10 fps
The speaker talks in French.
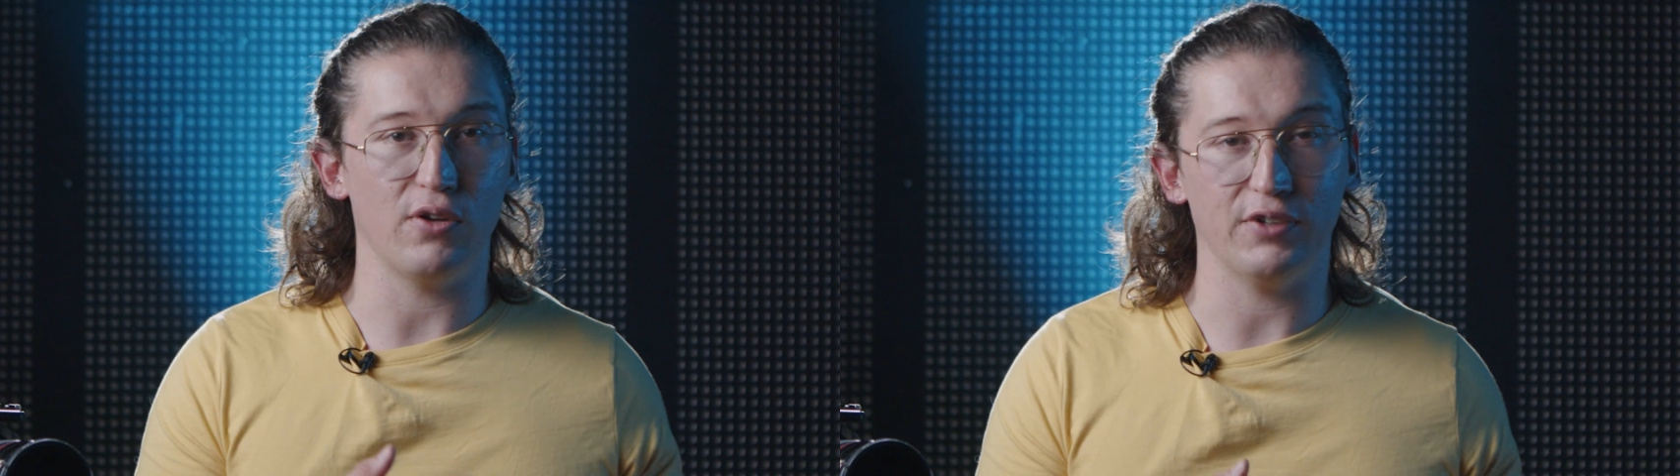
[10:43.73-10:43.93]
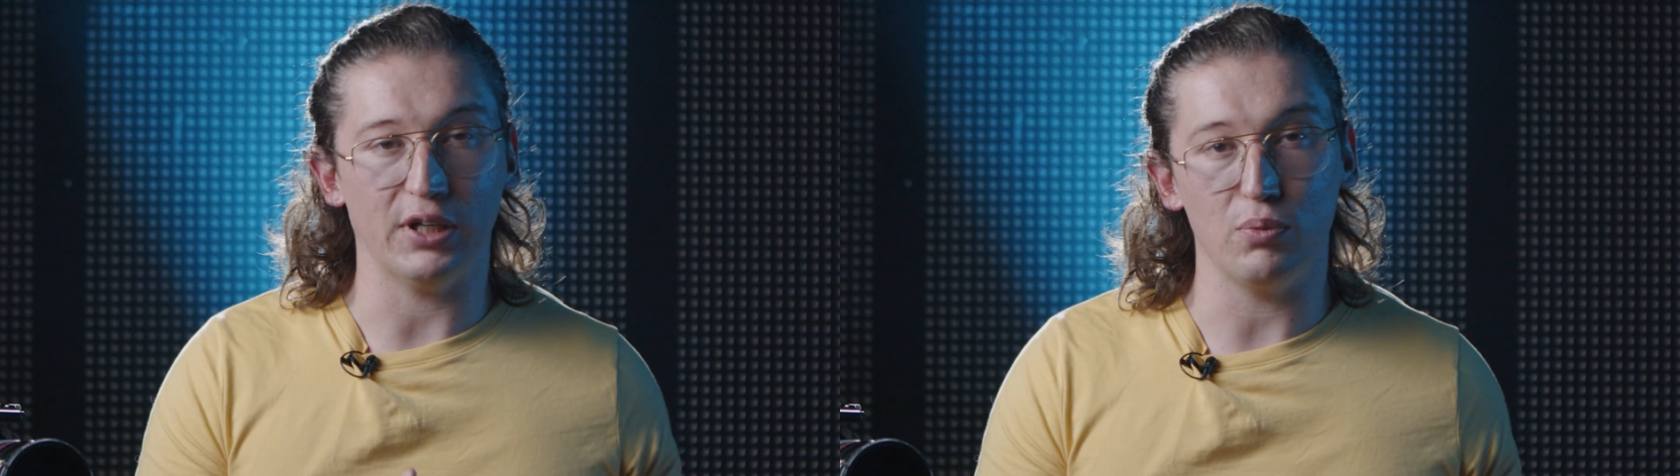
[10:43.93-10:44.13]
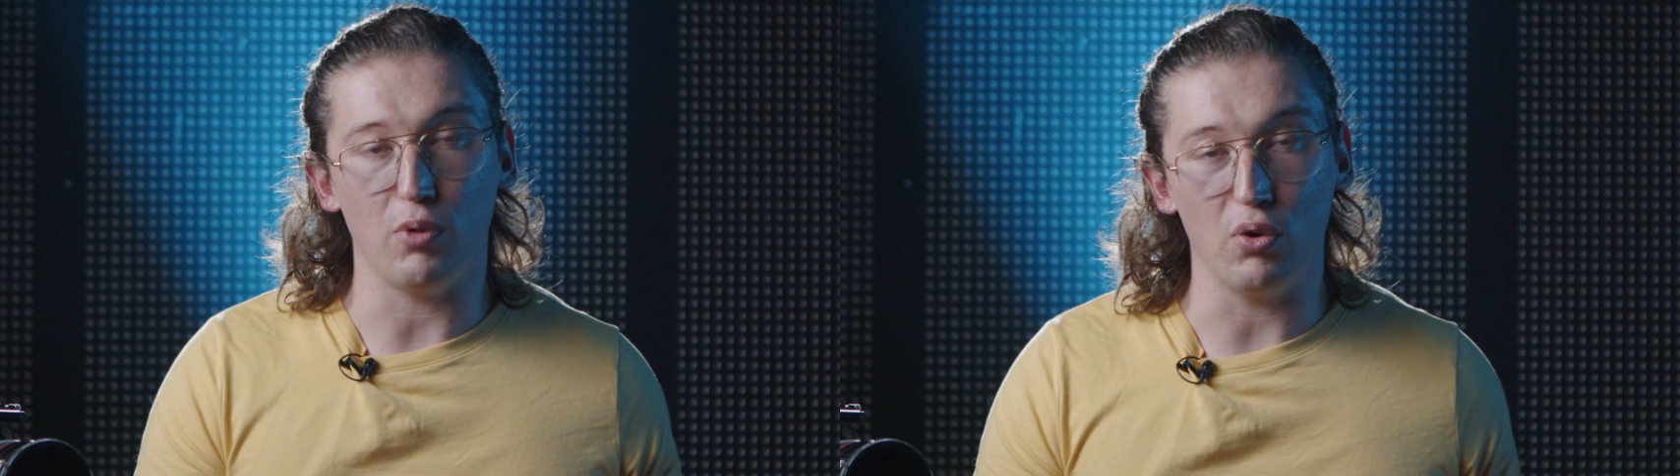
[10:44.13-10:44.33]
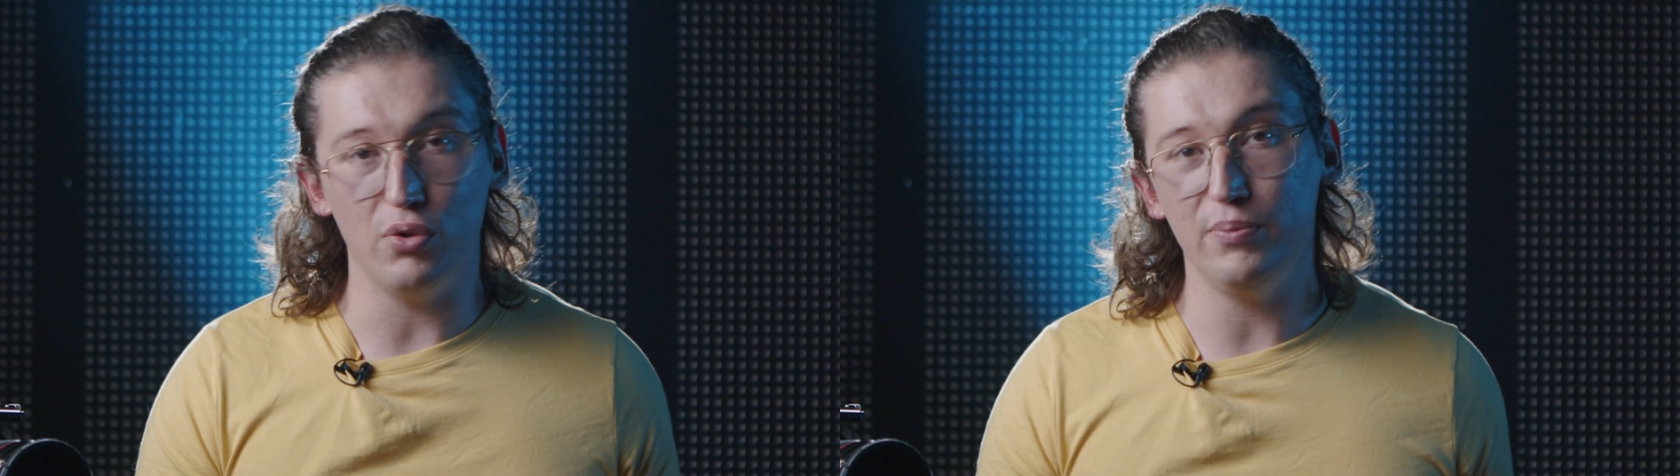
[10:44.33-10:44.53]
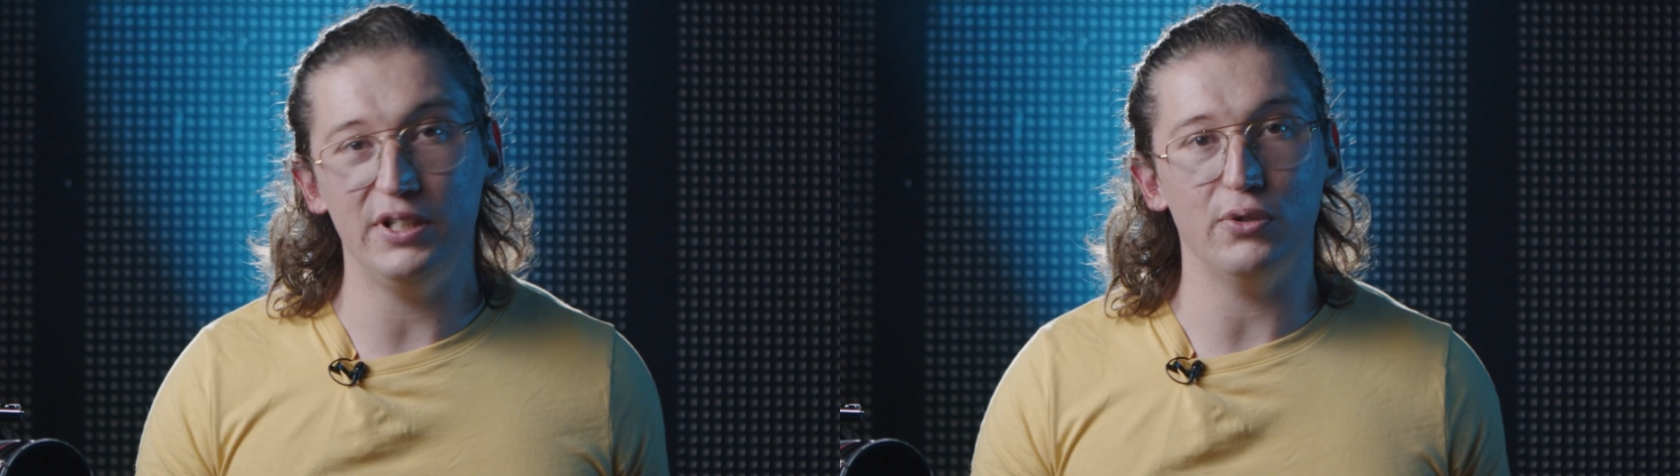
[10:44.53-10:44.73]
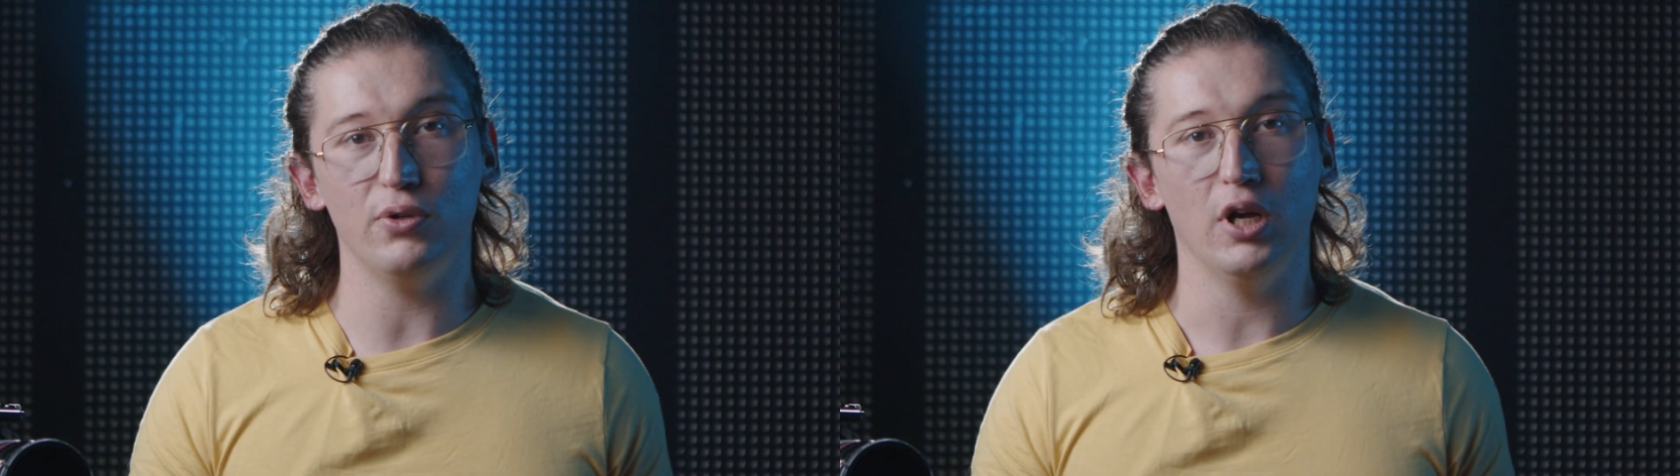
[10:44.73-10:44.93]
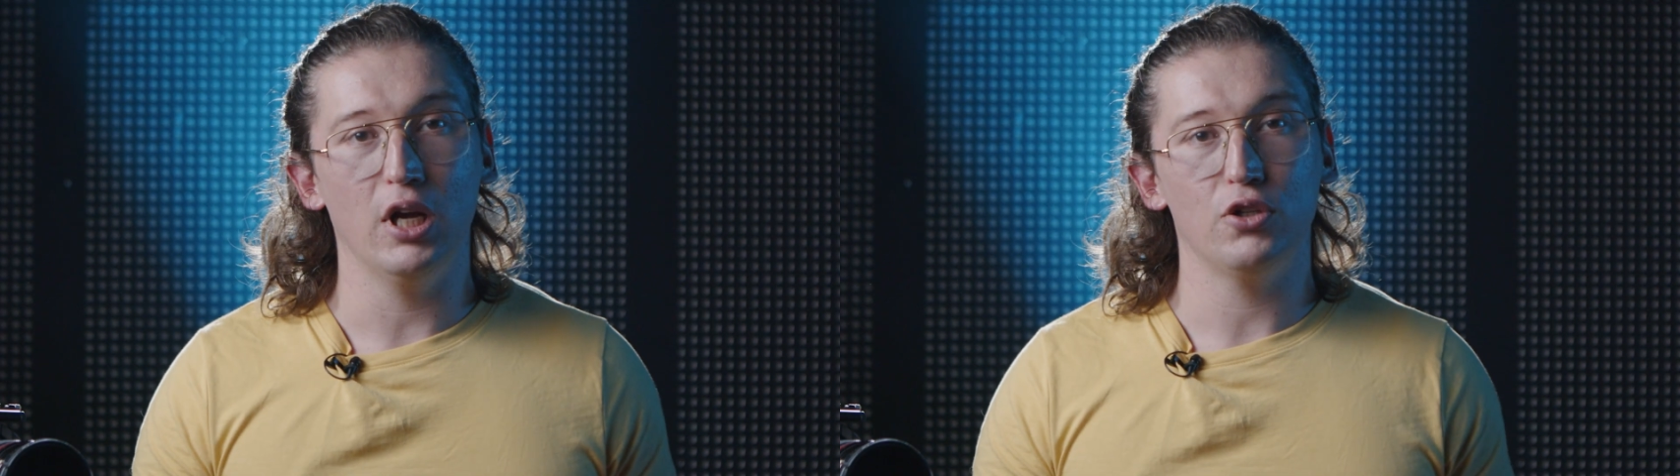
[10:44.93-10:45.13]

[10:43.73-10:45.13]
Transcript: environnement lumineux,